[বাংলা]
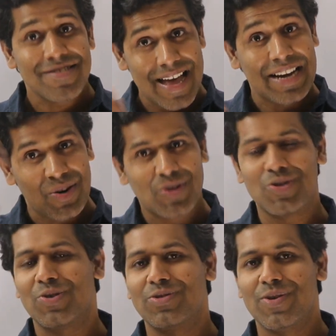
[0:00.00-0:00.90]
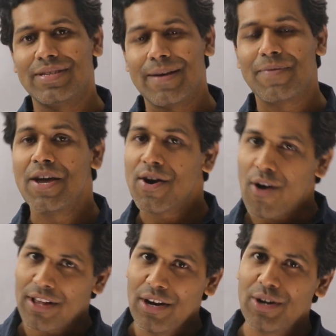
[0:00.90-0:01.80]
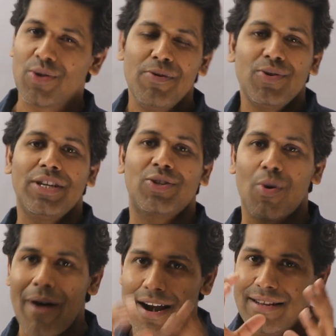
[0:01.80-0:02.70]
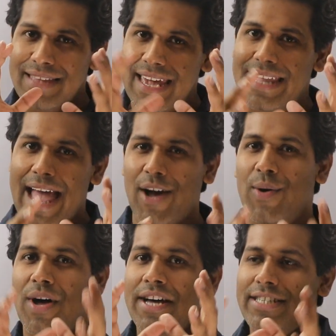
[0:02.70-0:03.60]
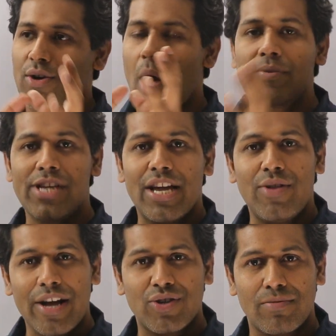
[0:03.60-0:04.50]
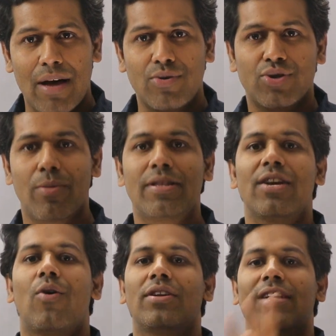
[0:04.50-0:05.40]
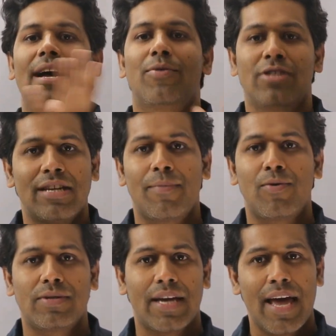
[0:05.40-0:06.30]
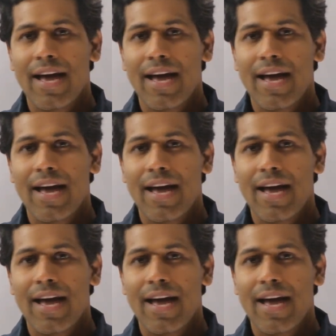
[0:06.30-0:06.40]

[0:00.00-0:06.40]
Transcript: তাকে এটা অর্জন করতে হয়েছে কথা হলো তুমি যদি তোমার থেকে দেখো যে কম শিক্ষিত একজন মানুষ তোমার থেকে অনেক টাকা পয়সা ইনকাম করছে